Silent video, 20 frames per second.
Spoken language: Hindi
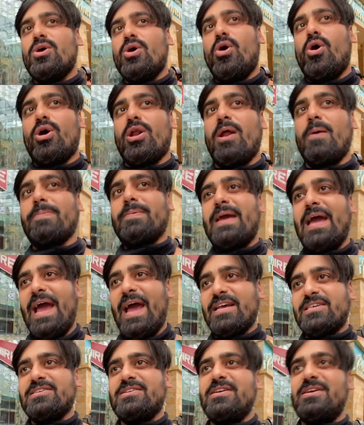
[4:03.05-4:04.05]
और आपकी
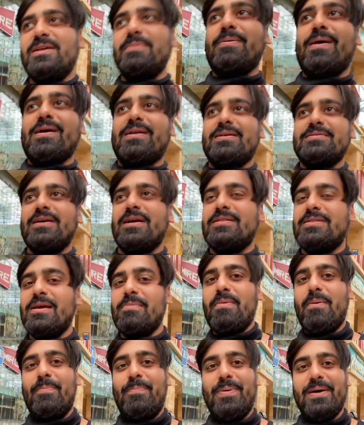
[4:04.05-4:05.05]
एसिडिटी बाहर आ जाती है
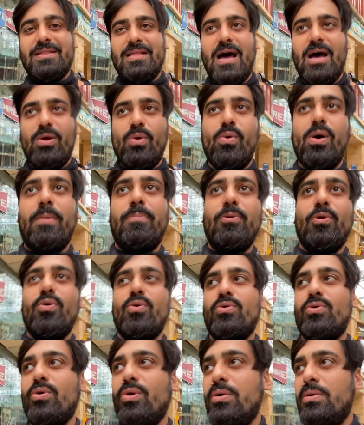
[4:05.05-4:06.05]
मैं बता रहा हूँ आप लोग
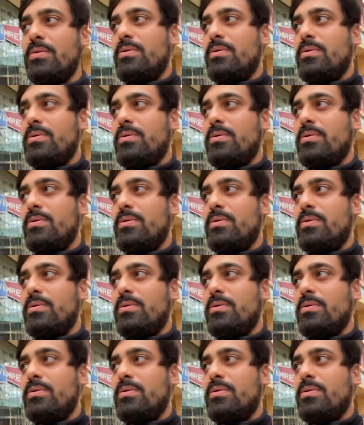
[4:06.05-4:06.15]
को